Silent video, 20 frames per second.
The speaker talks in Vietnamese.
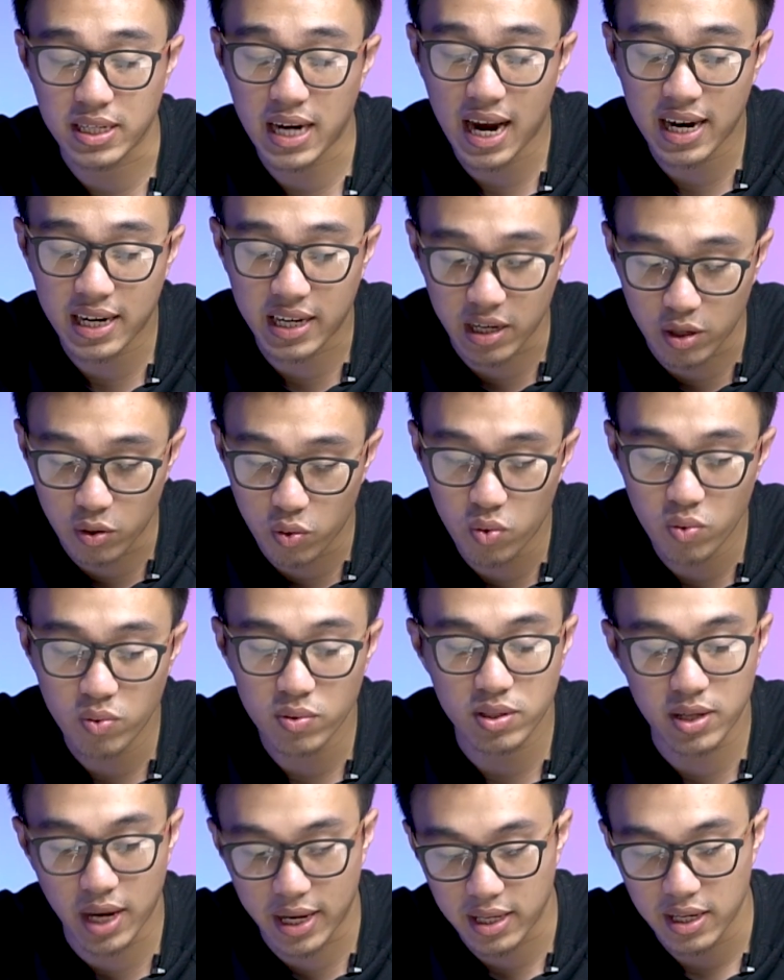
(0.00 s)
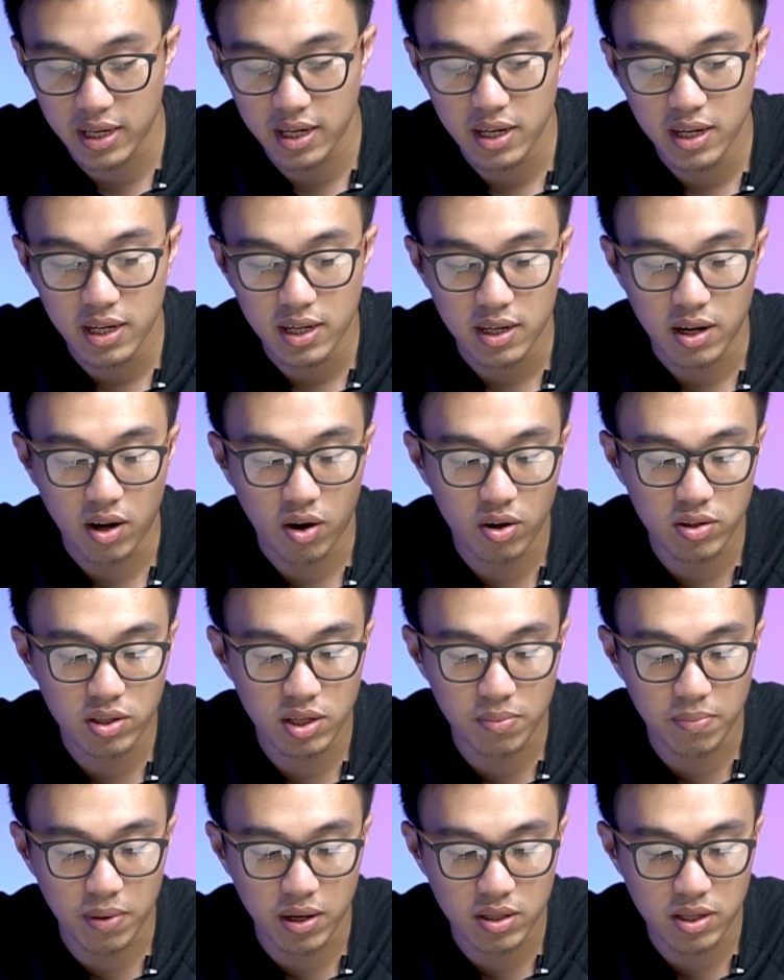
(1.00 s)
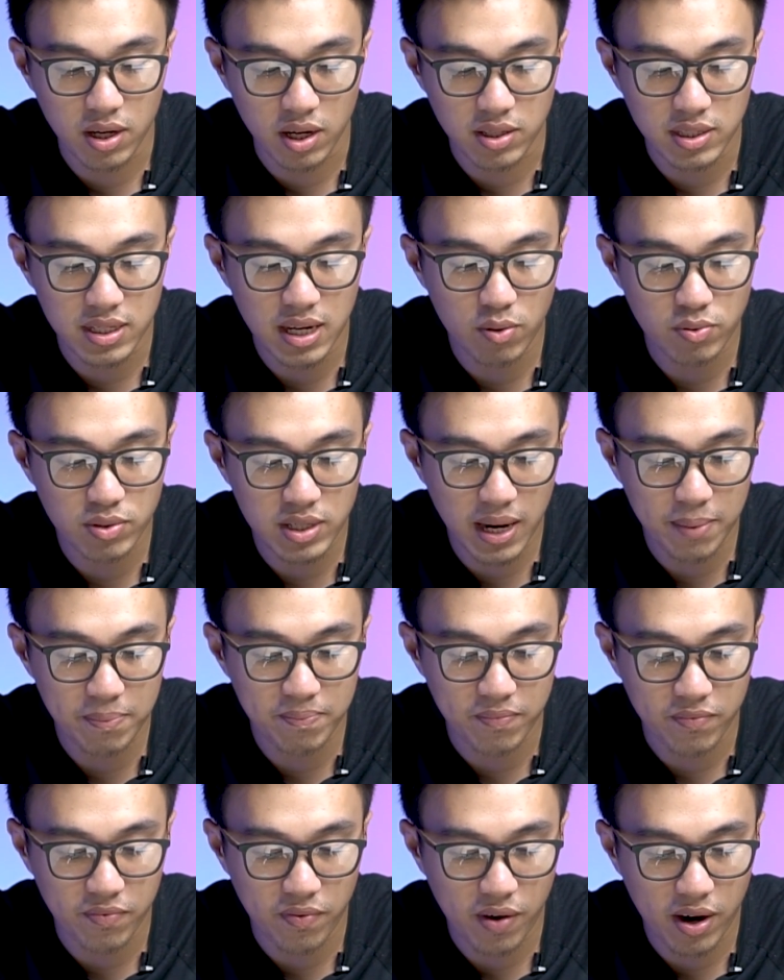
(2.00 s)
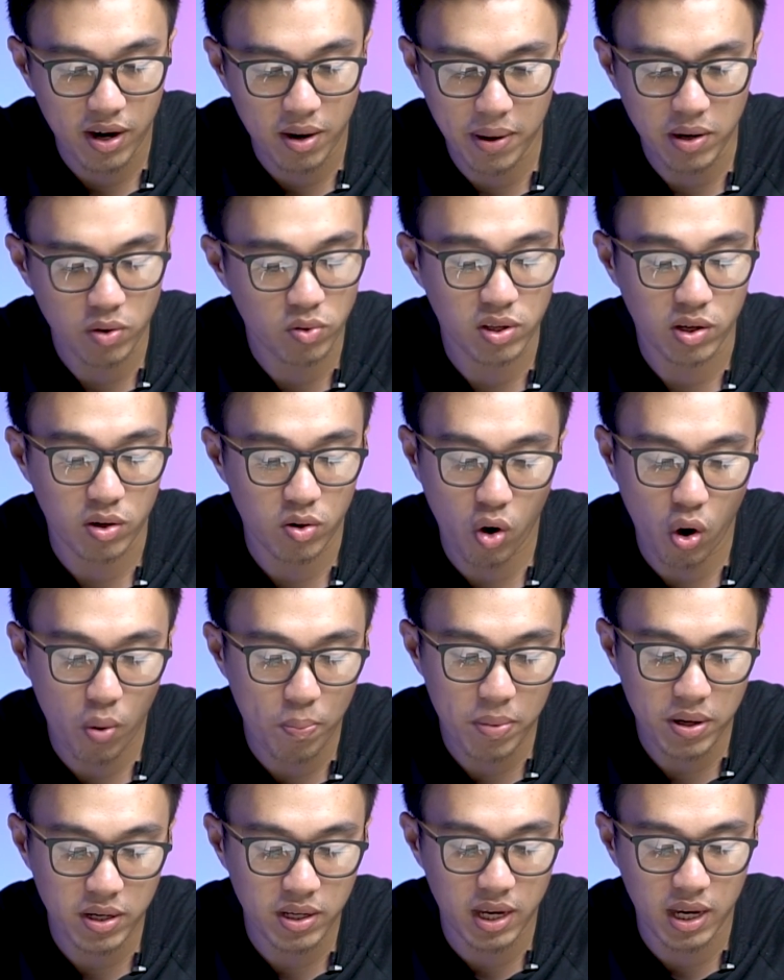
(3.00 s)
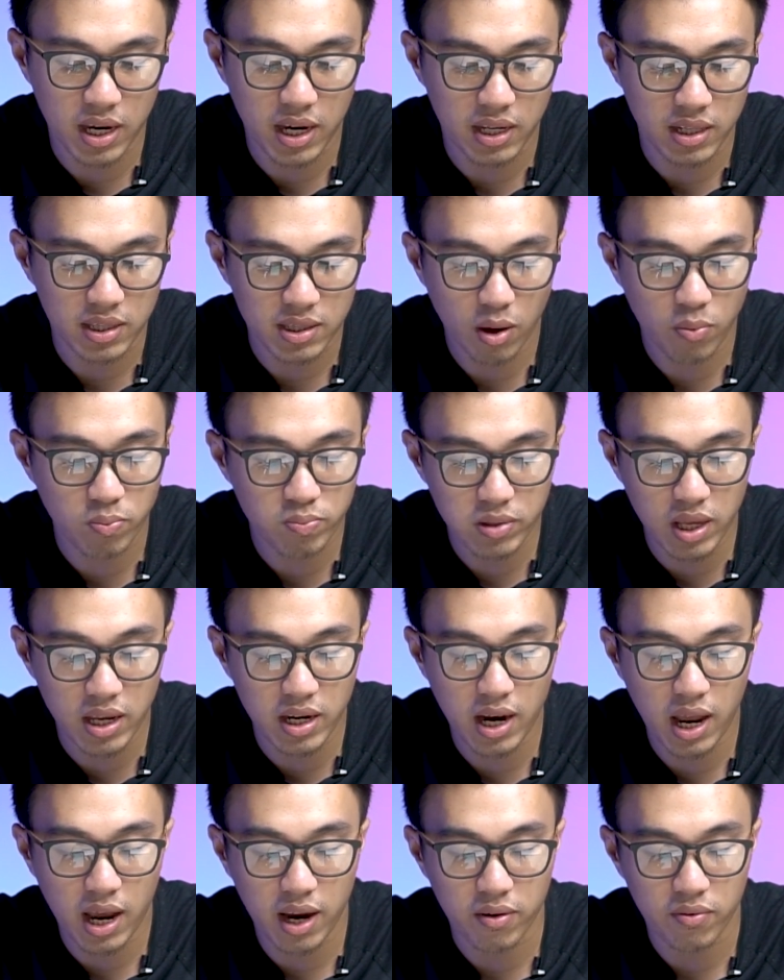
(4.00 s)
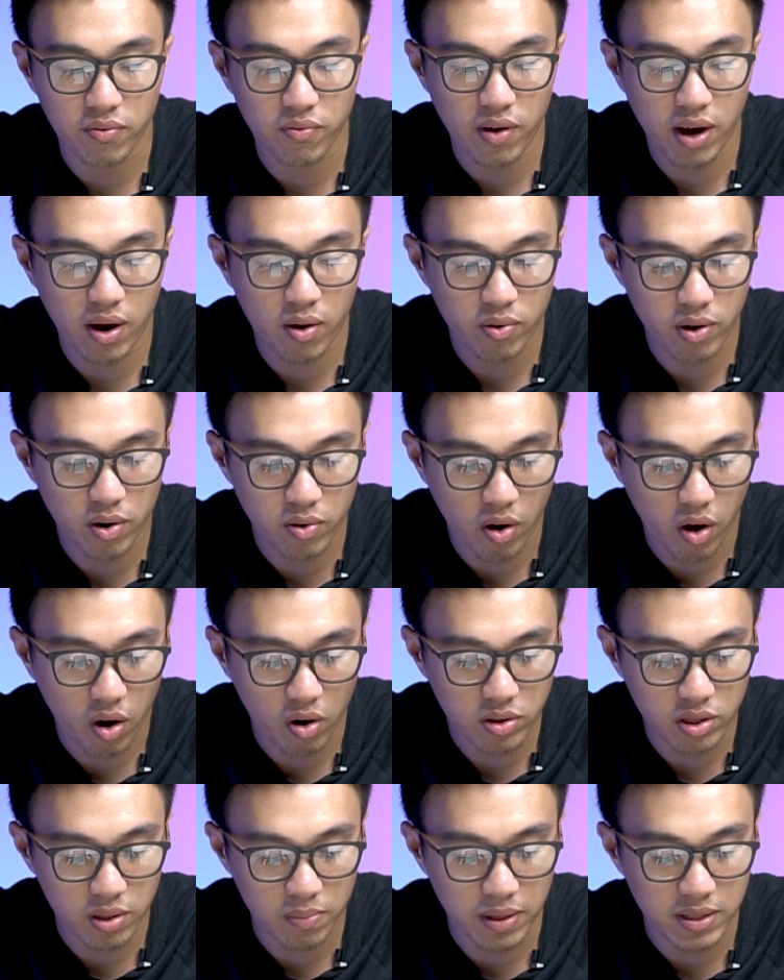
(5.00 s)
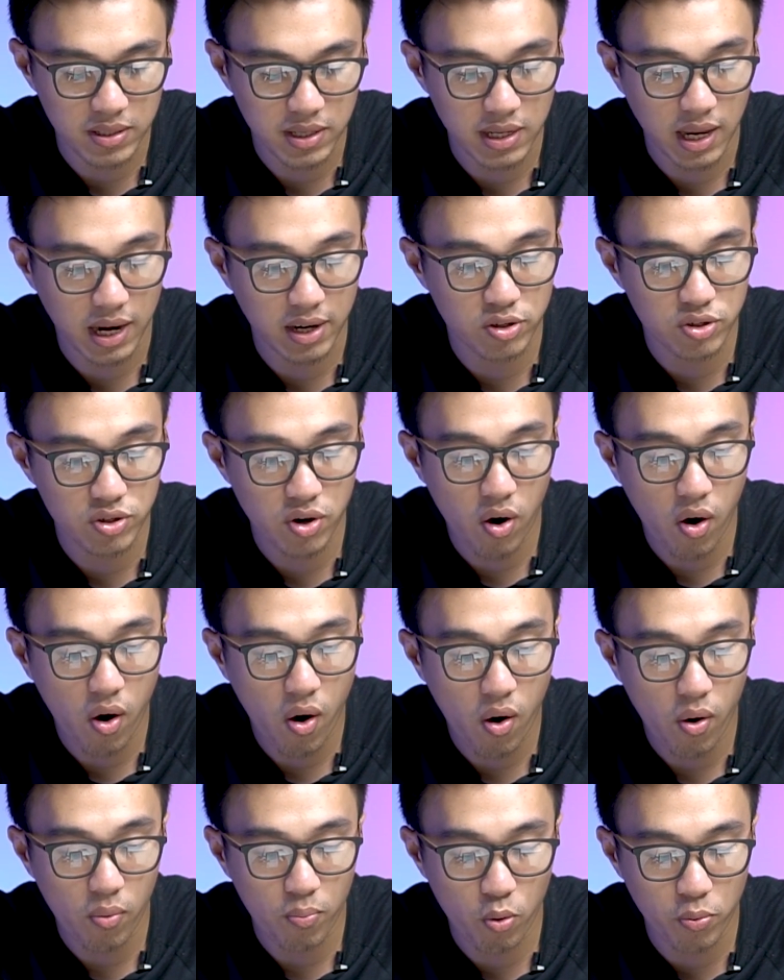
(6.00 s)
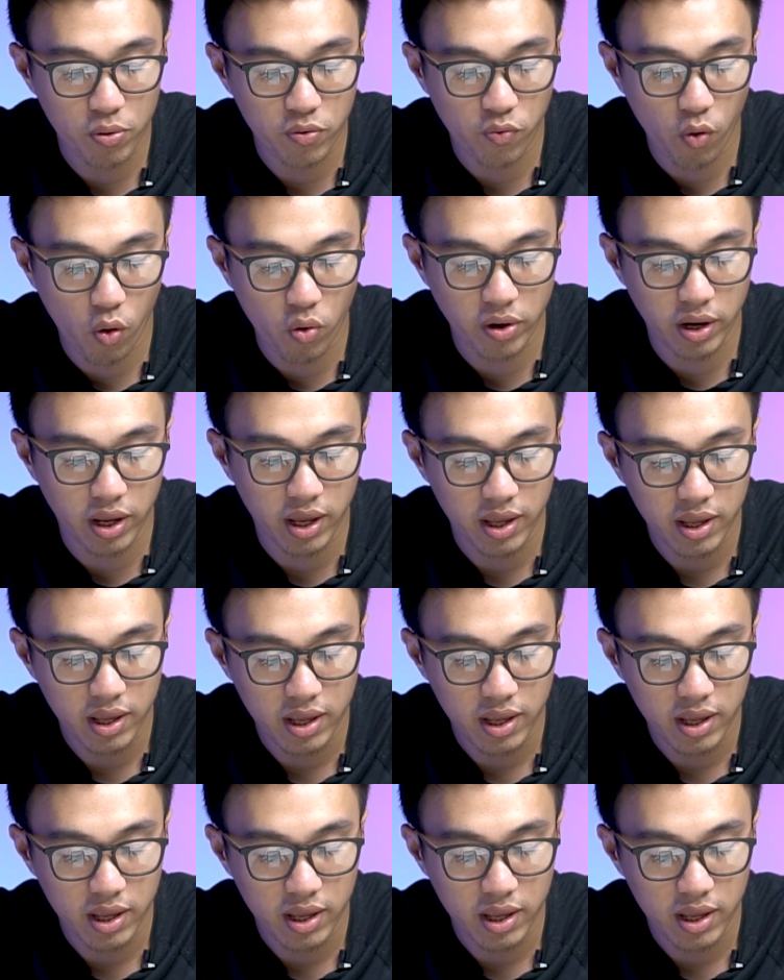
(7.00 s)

tra cứu dịch đó thì mình sẽ ấn sao chép và các bạn có thể copy bất kỳ cái thông tin này vào đâu đó thì mình sẽ nhắn cho mobifone này